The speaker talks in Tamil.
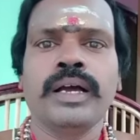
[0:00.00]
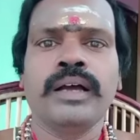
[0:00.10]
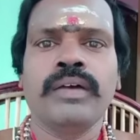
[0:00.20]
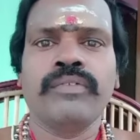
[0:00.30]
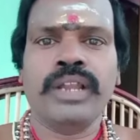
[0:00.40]

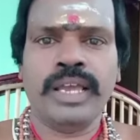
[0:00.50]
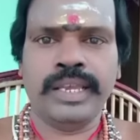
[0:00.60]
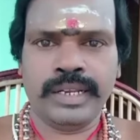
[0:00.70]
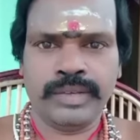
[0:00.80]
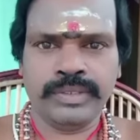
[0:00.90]
விநாயகரை
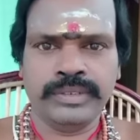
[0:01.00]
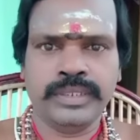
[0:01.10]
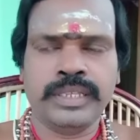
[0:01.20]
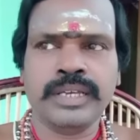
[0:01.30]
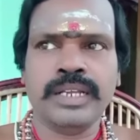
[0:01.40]
வந்து அது
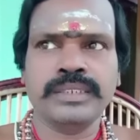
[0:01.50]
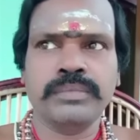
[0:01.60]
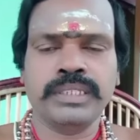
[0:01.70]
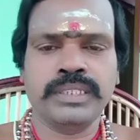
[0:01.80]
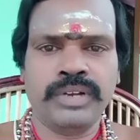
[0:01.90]
அரச
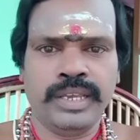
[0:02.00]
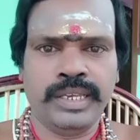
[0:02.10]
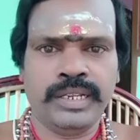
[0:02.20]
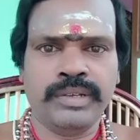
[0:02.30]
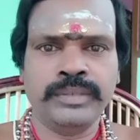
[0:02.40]
மரத்து விநாயகரை
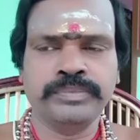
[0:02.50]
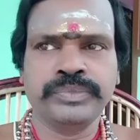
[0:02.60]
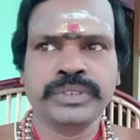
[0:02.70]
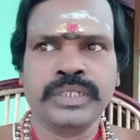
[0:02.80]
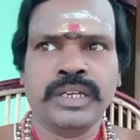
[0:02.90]

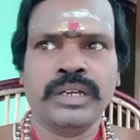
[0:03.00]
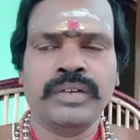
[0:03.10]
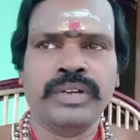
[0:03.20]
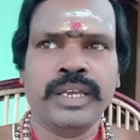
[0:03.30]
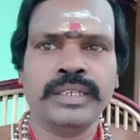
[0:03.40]

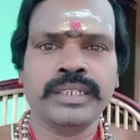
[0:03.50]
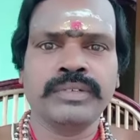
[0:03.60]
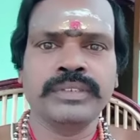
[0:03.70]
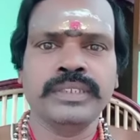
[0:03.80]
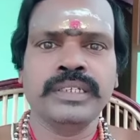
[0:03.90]
விநாயகருக்கு வந்து
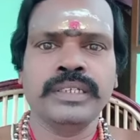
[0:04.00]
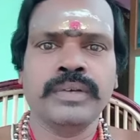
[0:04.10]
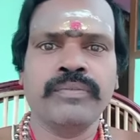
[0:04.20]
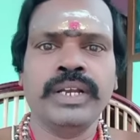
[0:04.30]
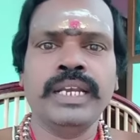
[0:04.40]

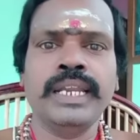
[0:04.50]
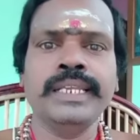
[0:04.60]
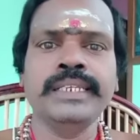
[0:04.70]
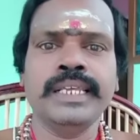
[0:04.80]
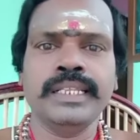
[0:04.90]
வெள்ளை
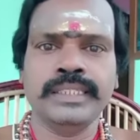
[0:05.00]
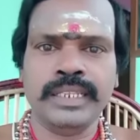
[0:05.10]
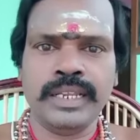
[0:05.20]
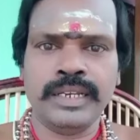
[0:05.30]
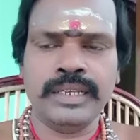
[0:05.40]
நிறத்திலான
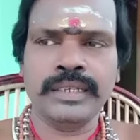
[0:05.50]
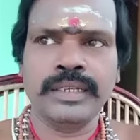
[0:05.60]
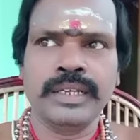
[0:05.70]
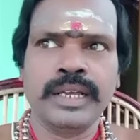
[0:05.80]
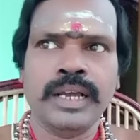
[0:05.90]

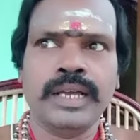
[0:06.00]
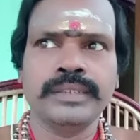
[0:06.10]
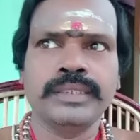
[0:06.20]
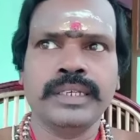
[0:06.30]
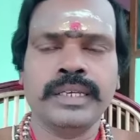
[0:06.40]
அந்த
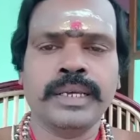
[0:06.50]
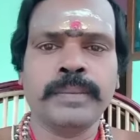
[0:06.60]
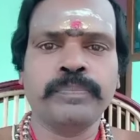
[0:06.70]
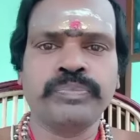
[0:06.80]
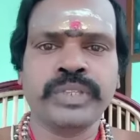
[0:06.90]

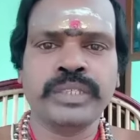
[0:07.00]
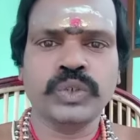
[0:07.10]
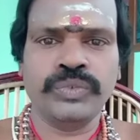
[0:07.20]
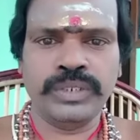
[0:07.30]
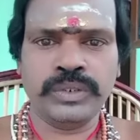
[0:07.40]

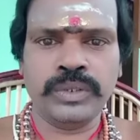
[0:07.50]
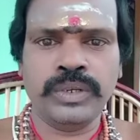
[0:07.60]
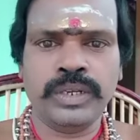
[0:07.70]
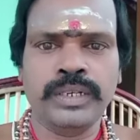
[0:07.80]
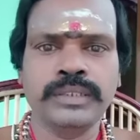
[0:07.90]
ஸ்வீட்டோ
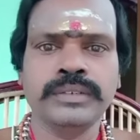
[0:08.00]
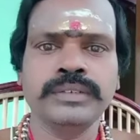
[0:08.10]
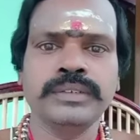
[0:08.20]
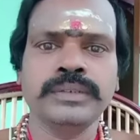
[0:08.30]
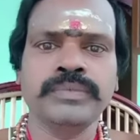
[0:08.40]
அல்லது வந்து
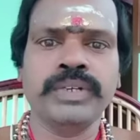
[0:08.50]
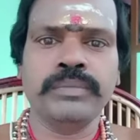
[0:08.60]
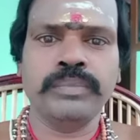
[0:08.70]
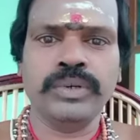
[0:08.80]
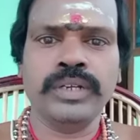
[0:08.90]

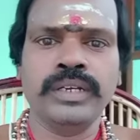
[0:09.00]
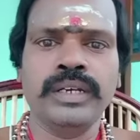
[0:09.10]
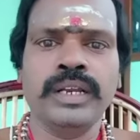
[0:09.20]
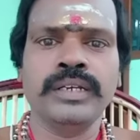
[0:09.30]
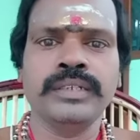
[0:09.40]
வெண்பொங்கல்
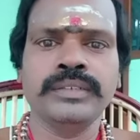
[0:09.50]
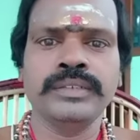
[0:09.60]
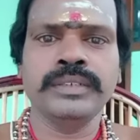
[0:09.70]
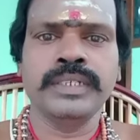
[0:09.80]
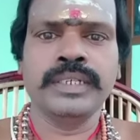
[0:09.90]
அல்லது
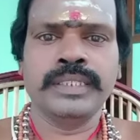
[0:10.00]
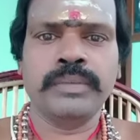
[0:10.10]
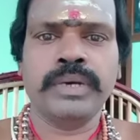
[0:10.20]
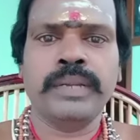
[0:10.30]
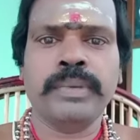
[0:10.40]
இந்த
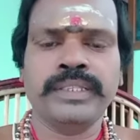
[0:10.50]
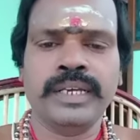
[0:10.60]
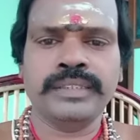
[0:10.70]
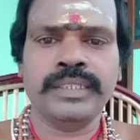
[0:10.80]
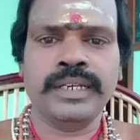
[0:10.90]
மாதிரி
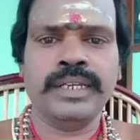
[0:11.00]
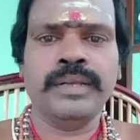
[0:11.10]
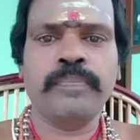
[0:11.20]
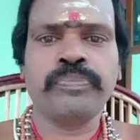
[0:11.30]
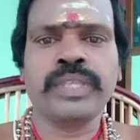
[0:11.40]
பதார்த்தங்களை
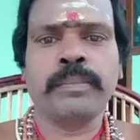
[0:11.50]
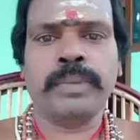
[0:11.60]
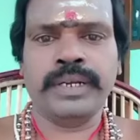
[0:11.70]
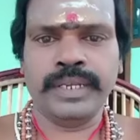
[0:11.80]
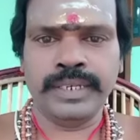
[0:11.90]

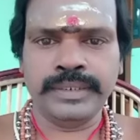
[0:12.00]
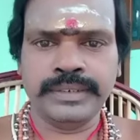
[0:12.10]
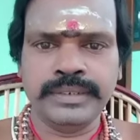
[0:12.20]
படையலிட்டு